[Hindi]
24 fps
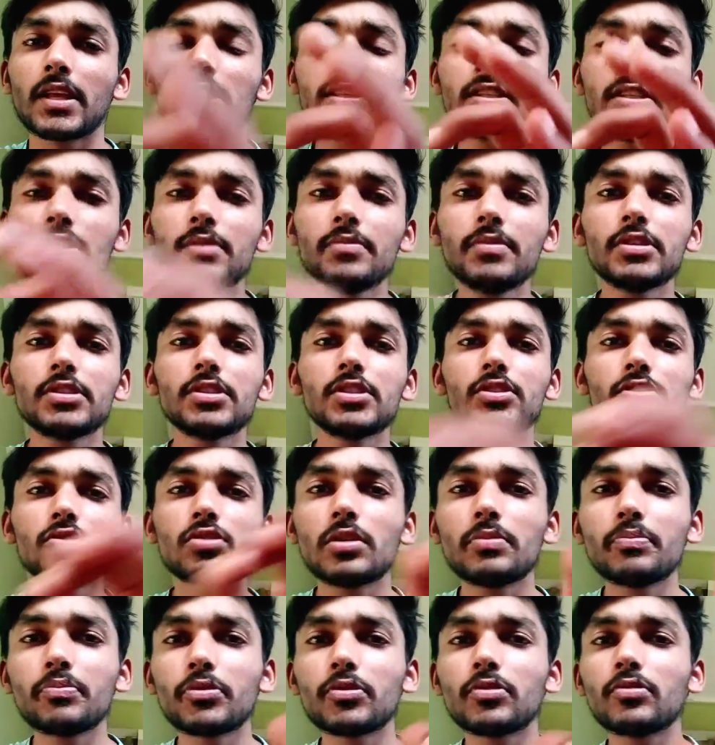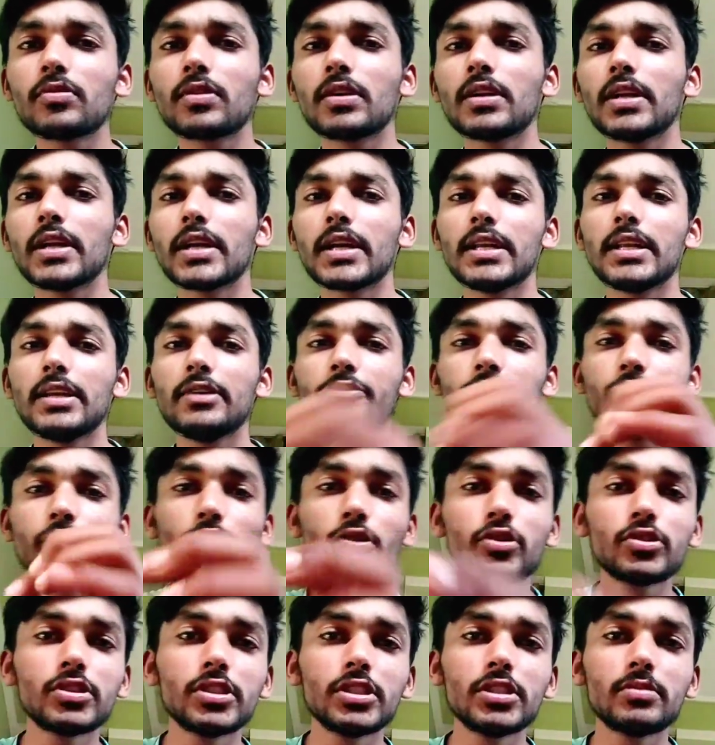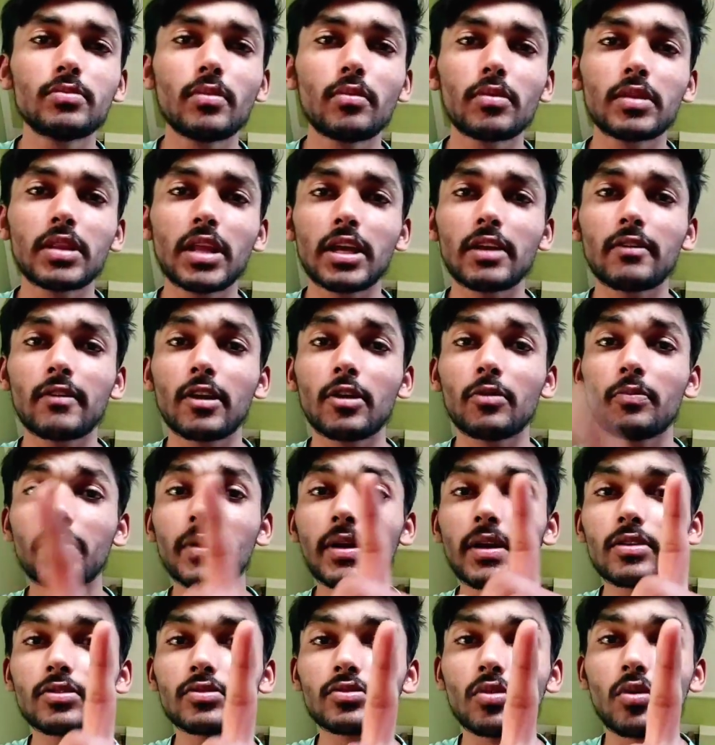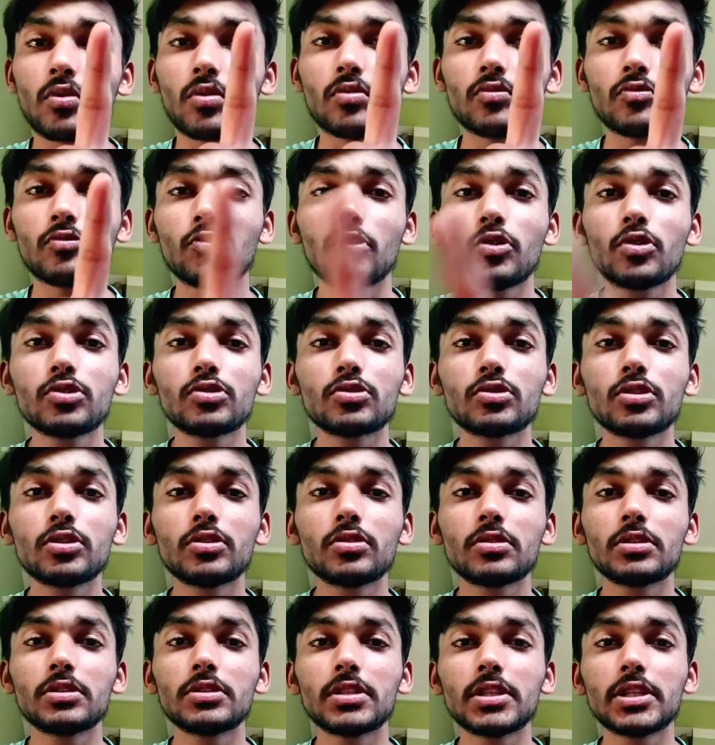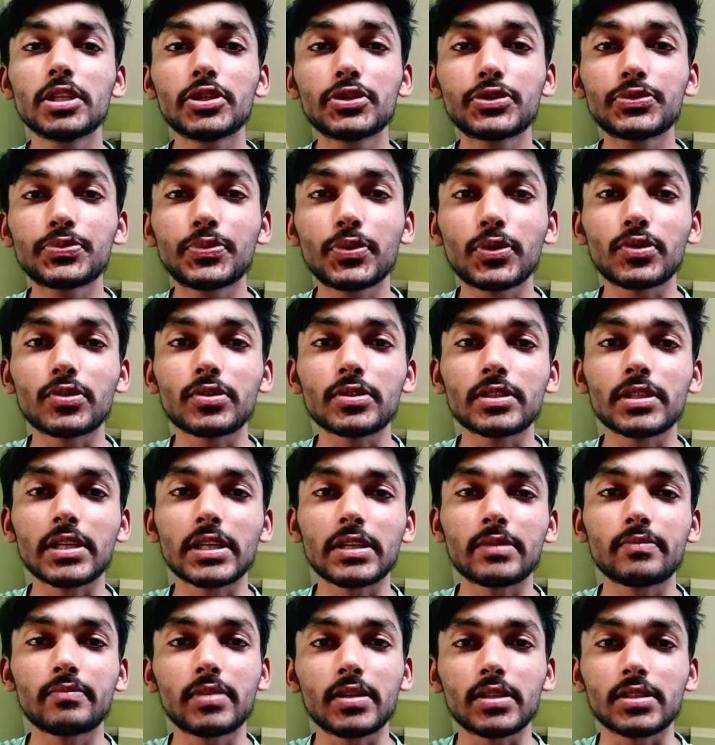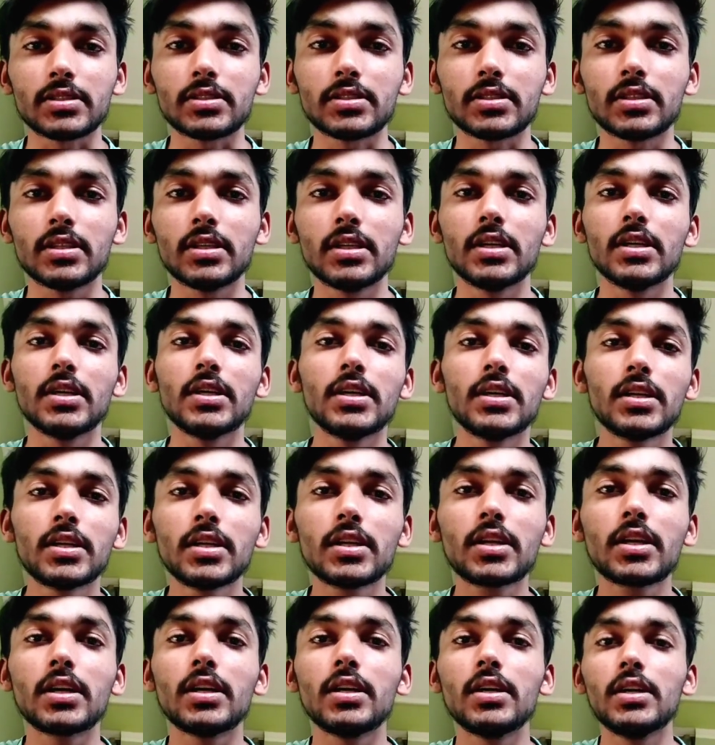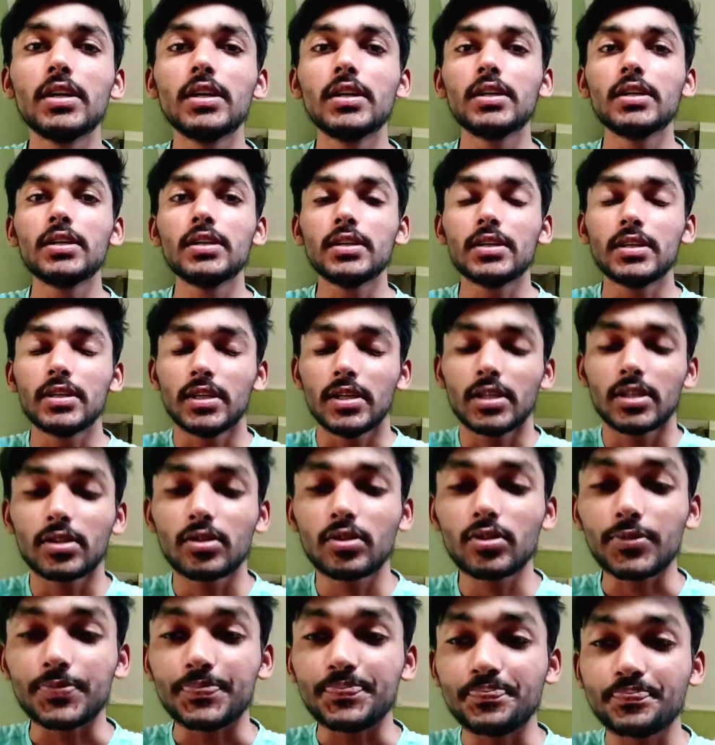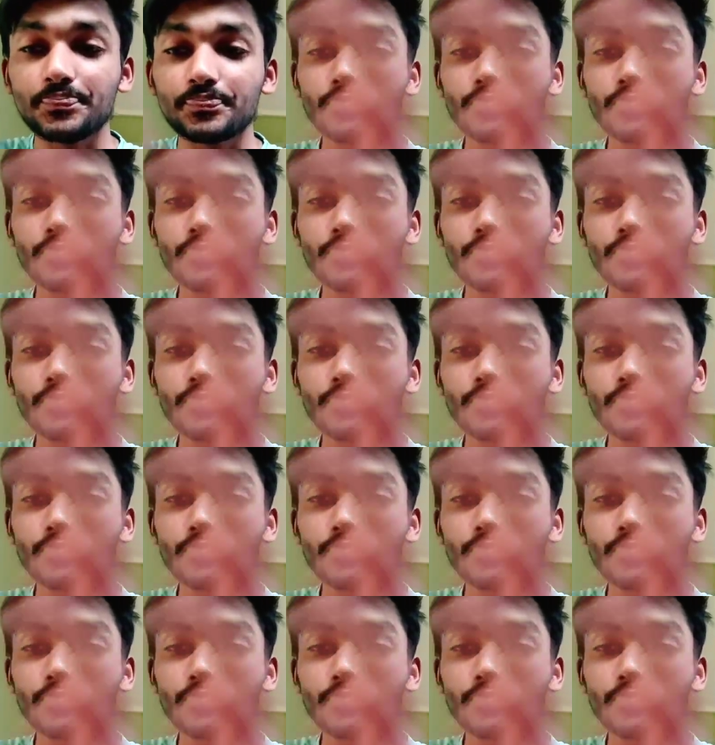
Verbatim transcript: किसी भी चीज़ को इम्प्रूव करने के लिए वो चीज़ मैं बताने वाला हूँ पर वो जुड़ी होनी चाहिए स्पोर्ट्स से बस ठीक है तो